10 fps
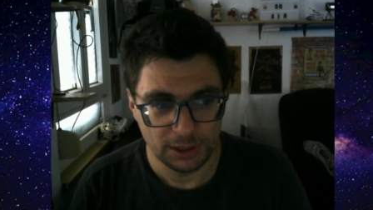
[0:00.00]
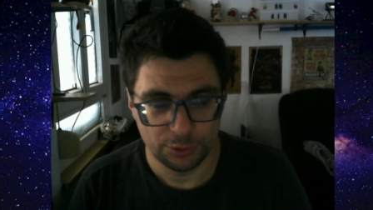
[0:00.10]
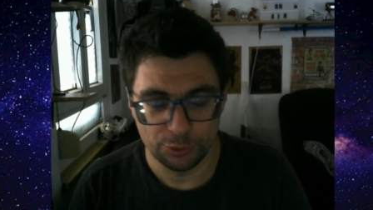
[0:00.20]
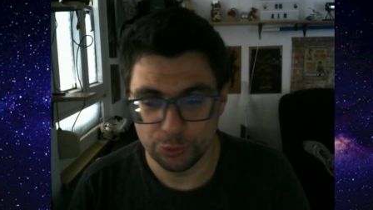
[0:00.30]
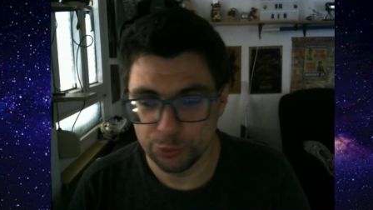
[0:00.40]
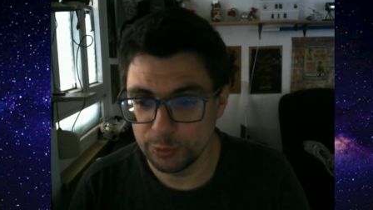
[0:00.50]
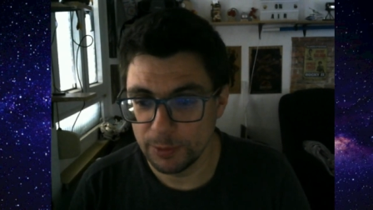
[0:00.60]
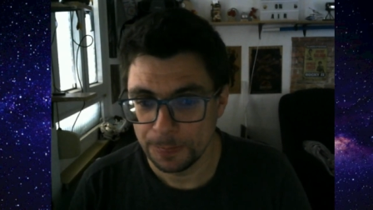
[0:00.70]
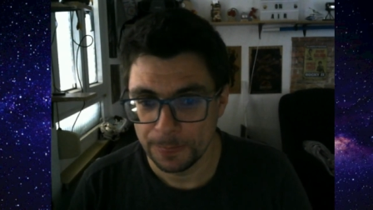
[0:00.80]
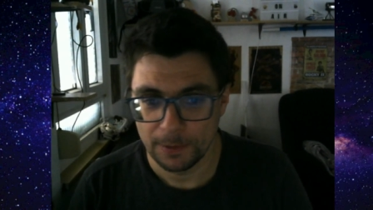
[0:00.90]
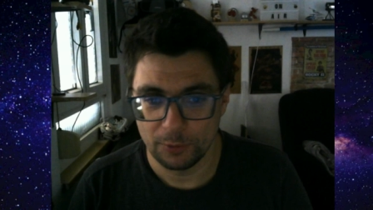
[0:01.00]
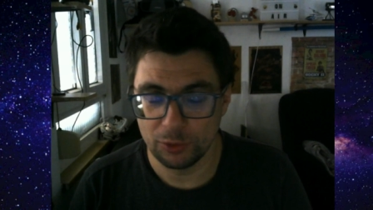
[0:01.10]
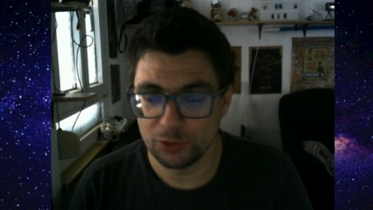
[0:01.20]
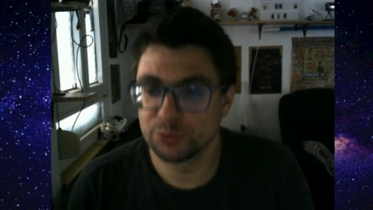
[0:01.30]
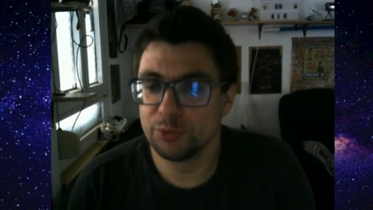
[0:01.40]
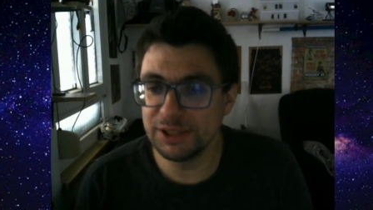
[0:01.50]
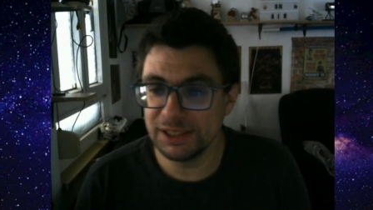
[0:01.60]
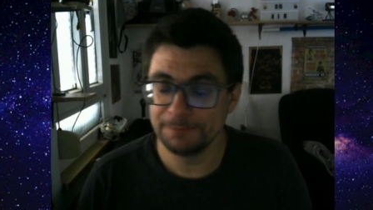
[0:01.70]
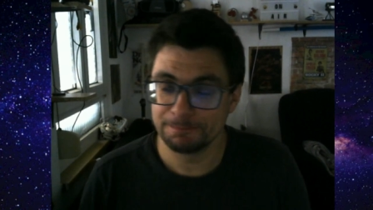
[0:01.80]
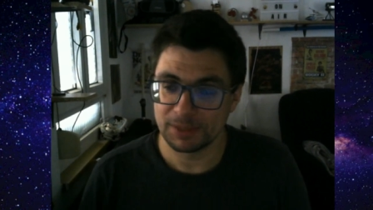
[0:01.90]
de YouTube, oh, je me
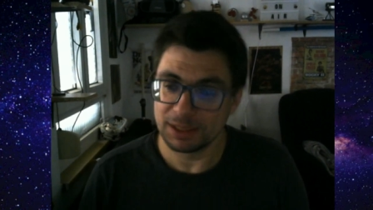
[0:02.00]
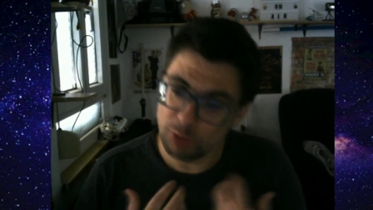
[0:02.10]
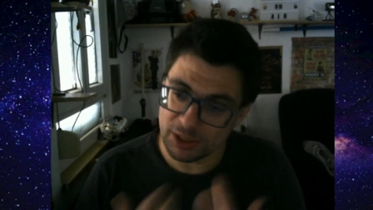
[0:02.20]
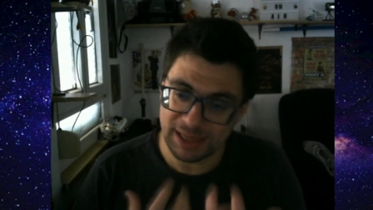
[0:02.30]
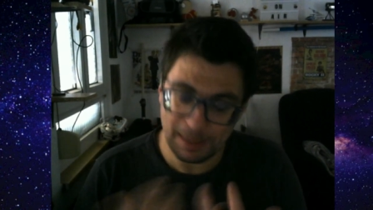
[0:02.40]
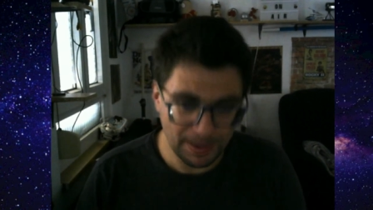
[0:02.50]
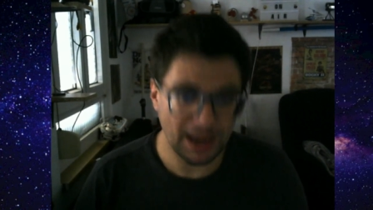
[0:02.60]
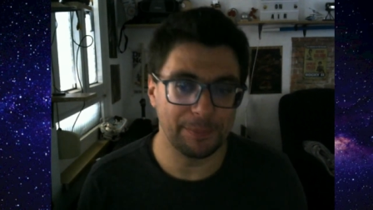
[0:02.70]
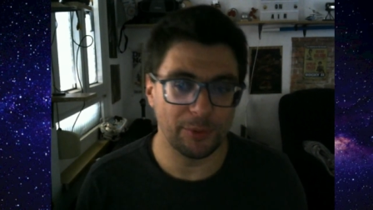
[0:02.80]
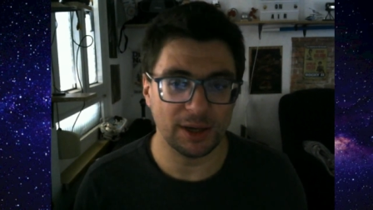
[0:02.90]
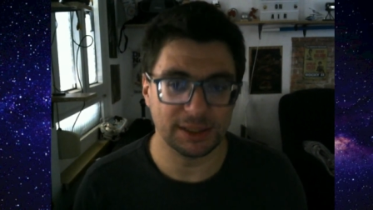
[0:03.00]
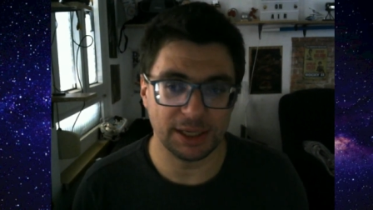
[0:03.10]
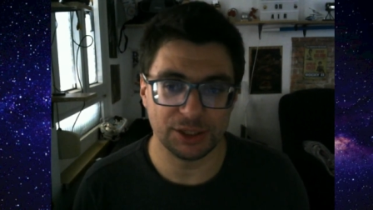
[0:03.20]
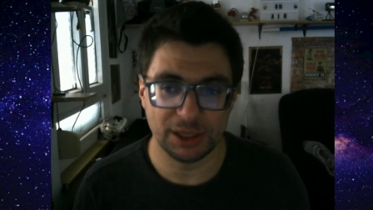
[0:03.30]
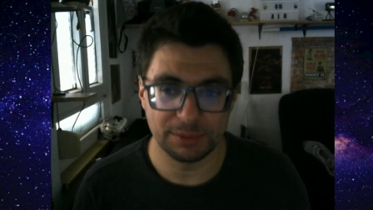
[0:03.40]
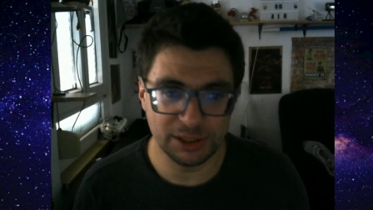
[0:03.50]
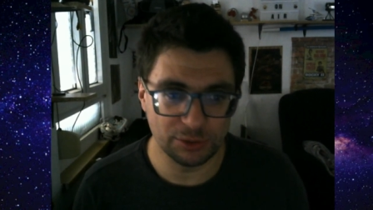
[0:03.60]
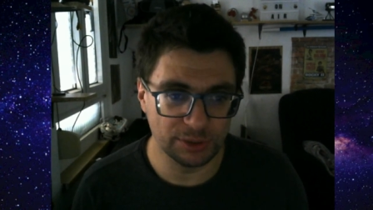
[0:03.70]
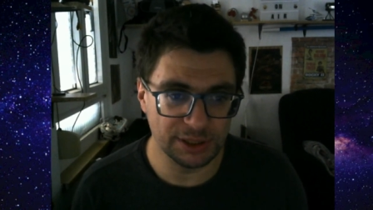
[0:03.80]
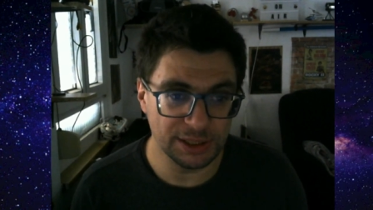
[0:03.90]
dis, moi, c'est par rapport à ça que j'ai un petit
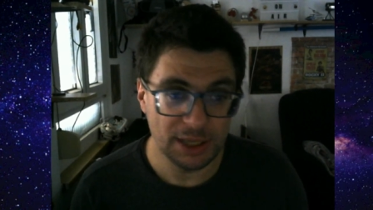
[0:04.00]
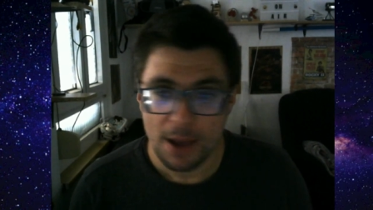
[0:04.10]
souci,